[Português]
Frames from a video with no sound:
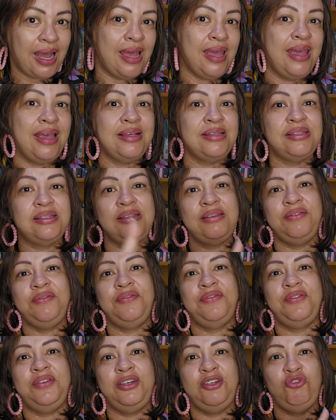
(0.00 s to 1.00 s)
a esse
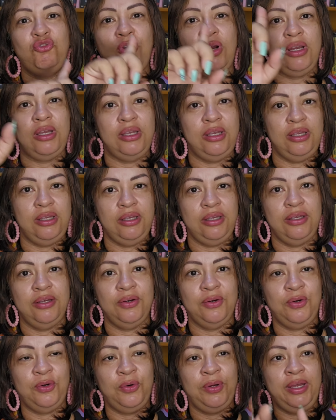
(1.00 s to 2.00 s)
vídeo aqui,
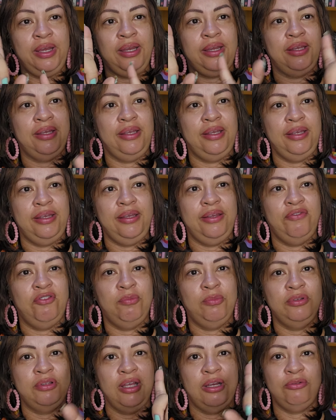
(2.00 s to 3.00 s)
ou é aqui,
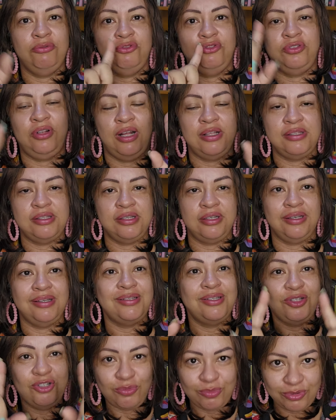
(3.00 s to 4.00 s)
vou botar nos lados aqui,
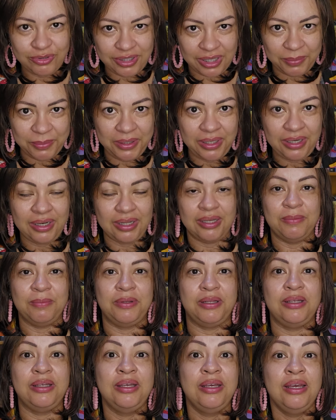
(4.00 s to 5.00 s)
se eu não botar me
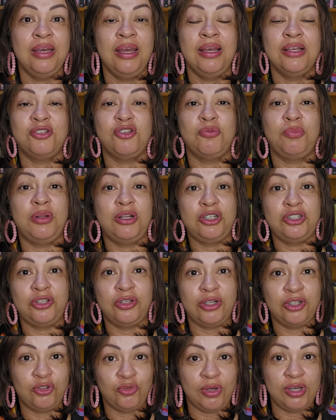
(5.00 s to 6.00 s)
lembrem, sobre a
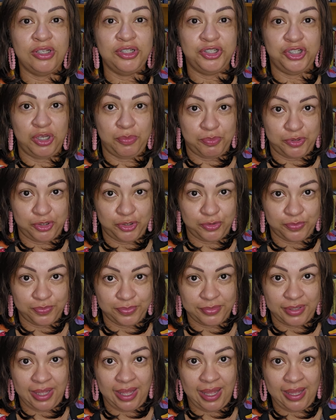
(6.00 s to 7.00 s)
história do egípcio,
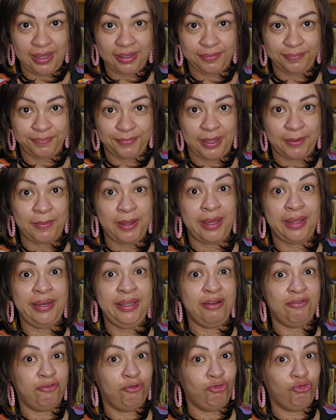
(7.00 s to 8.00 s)
tá? A
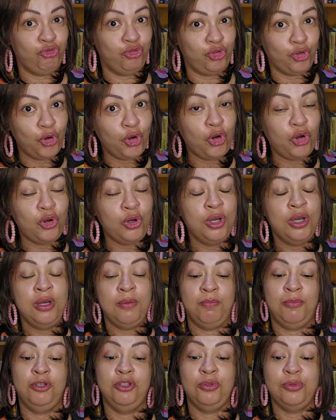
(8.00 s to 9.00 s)
Maria voltou,
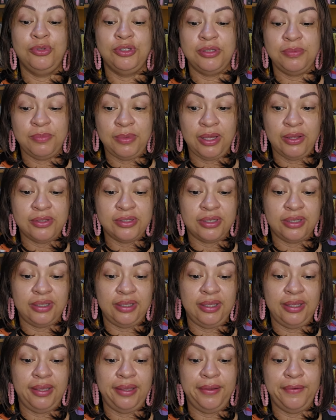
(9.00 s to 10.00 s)
mandou uns e-mails
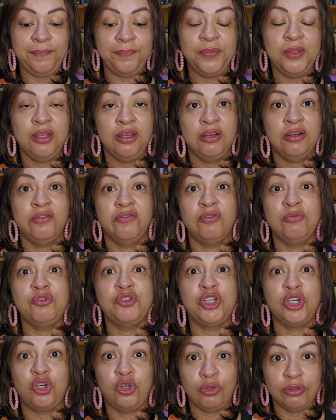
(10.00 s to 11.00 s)
aqui,
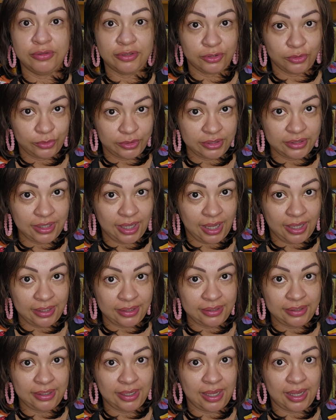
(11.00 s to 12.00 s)
vamos dar
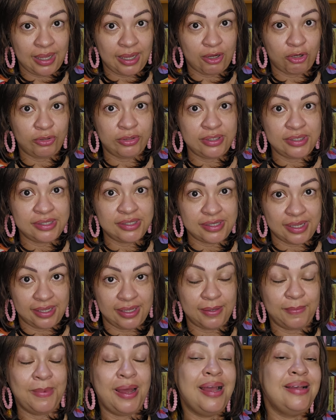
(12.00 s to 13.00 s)
continuidade à
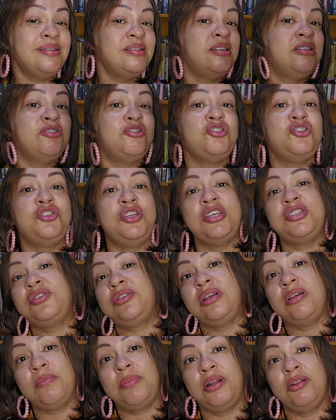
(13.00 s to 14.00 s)
Odisseia. Mas antes
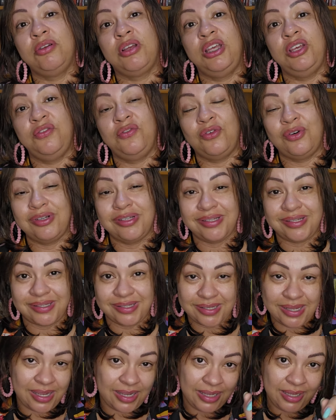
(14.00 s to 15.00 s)
disso, lembrando que
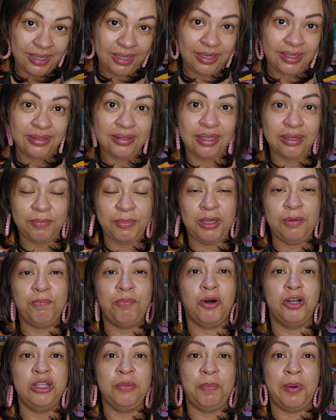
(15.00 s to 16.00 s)
você também
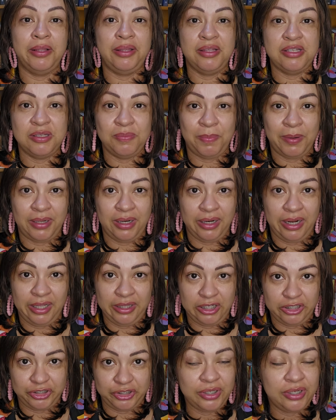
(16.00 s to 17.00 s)
pode participar aqui
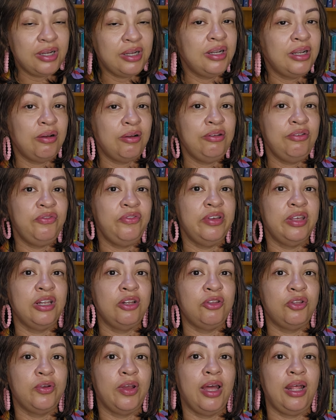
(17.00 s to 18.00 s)
deste canal
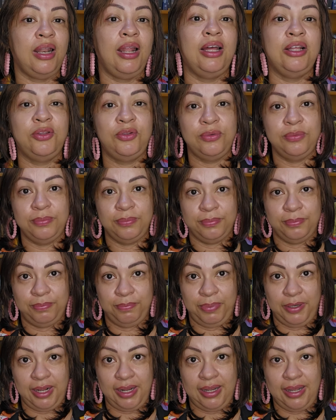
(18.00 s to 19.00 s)
enviando seu relato
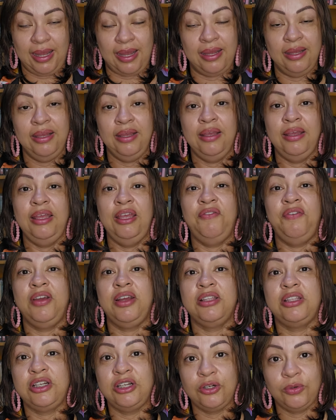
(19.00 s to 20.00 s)
para cá. E
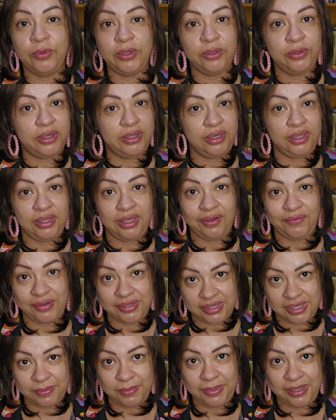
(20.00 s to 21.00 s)
fica tranquilo que ninguém
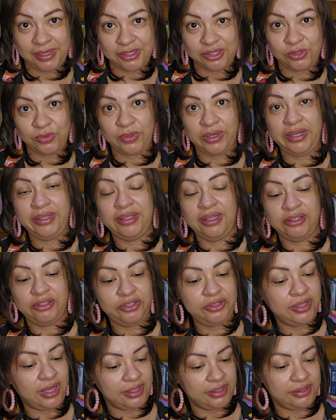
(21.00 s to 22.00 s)
vai saber a sua
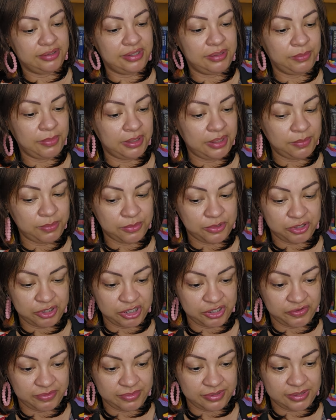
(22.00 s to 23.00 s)
identidade. Sem mais
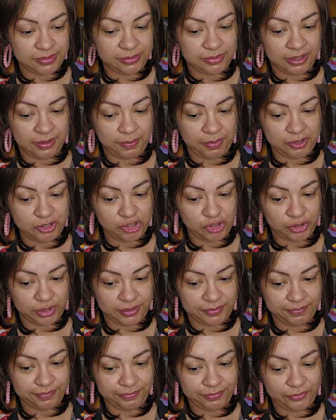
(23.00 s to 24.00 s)
demora, vamos embora para a
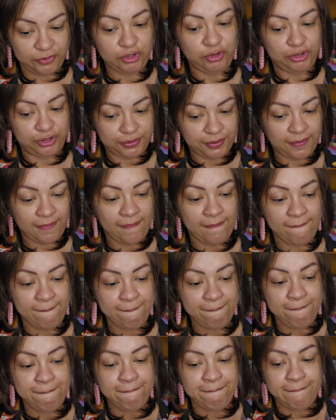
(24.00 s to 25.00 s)
história de hoje.
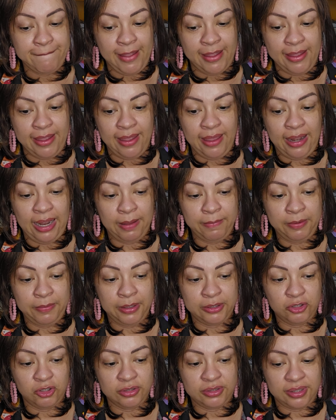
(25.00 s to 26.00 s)
Ela me
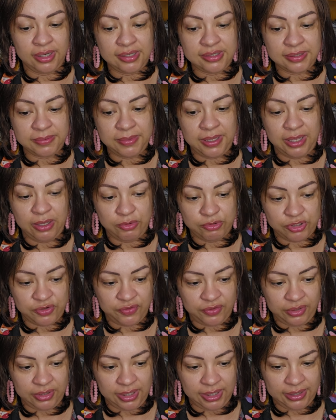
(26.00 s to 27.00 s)
mandou três e-mails.
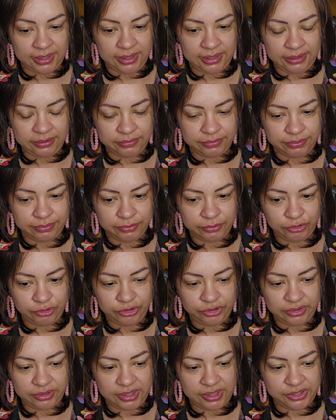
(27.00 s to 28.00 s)
Eu vou ler aqui
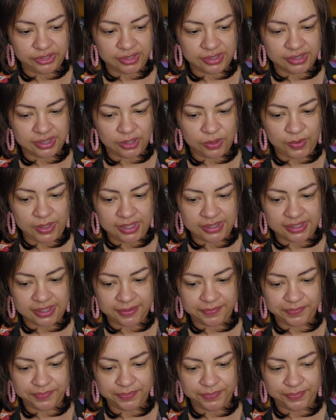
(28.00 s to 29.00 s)
os três na
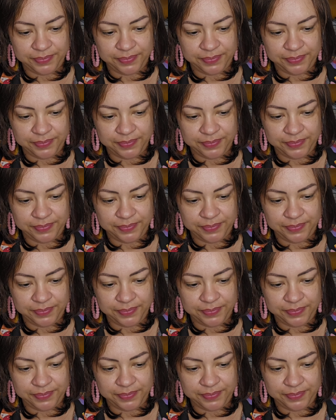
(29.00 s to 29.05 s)
sequência.